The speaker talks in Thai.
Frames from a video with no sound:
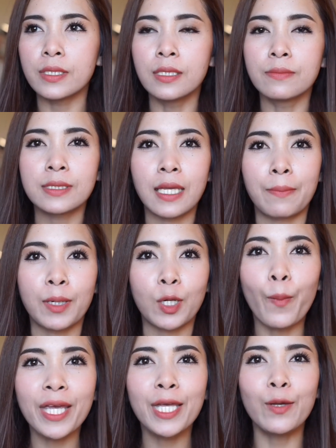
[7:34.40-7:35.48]
ดื่มเสร็จมัน
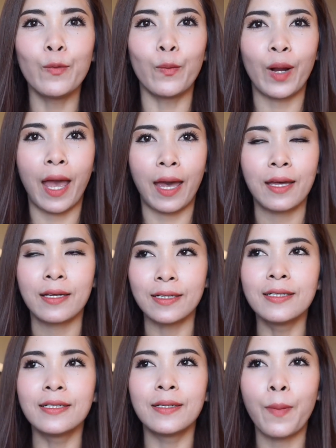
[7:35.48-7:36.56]
ก็ไม่หิวไง เอ
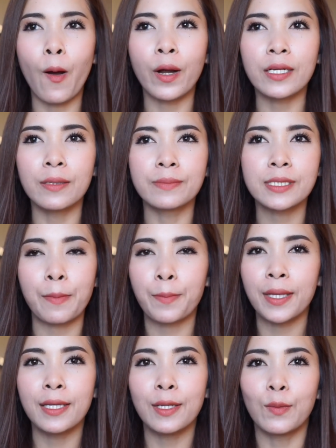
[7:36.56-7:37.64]
อ พอดื่มเสร็จ
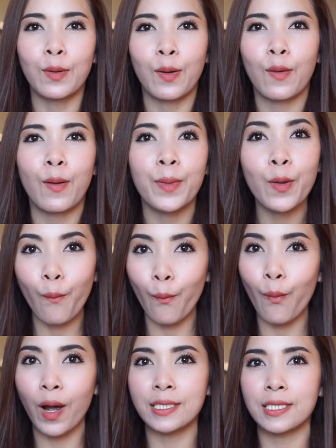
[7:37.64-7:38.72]
ไม่หิวเราก็ไม่
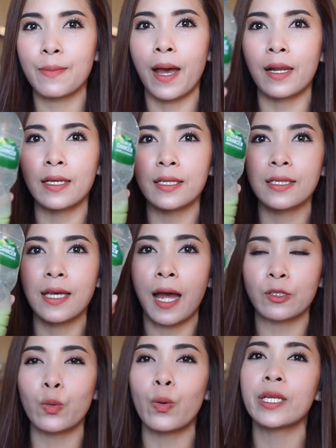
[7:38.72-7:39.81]
อ้วนใช่ไหมเลยอีกอย่าง
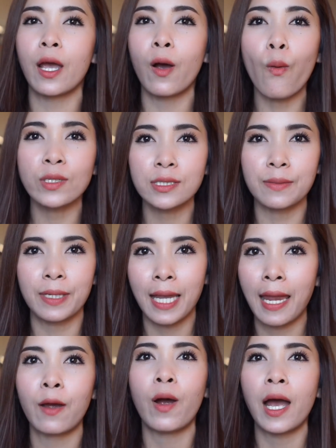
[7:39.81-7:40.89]
ตัวเนี้ยิบแค
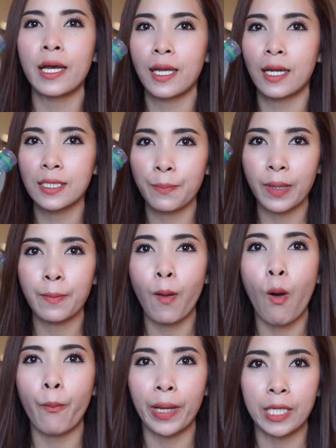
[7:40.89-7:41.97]
ลค่ะ อย่างที่เป้บ
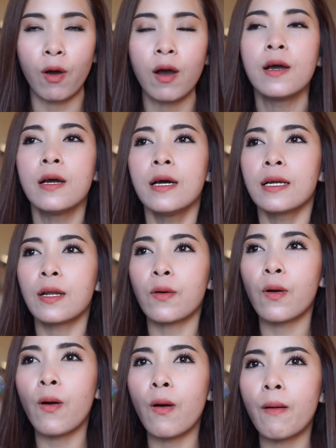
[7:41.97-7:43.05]
อกไปเนาะ แล้ว
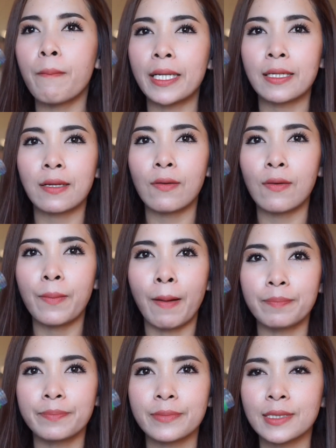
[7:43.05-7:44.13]
ก็มันก็แบ
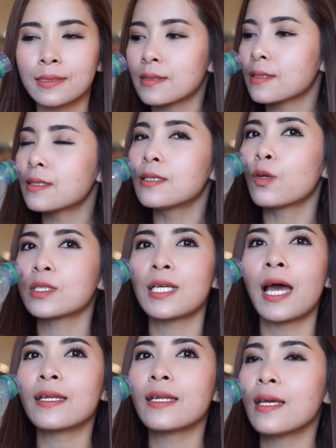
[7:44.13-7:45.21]
บ คือรส
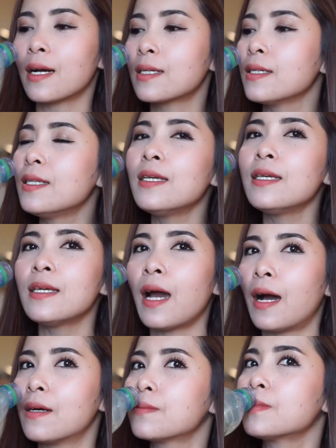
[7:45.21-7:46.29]
ชาติดีอะคือดี
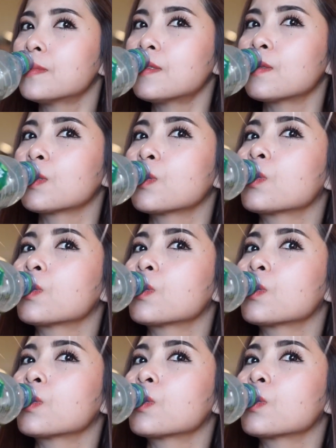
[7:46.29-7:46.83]
อะอืม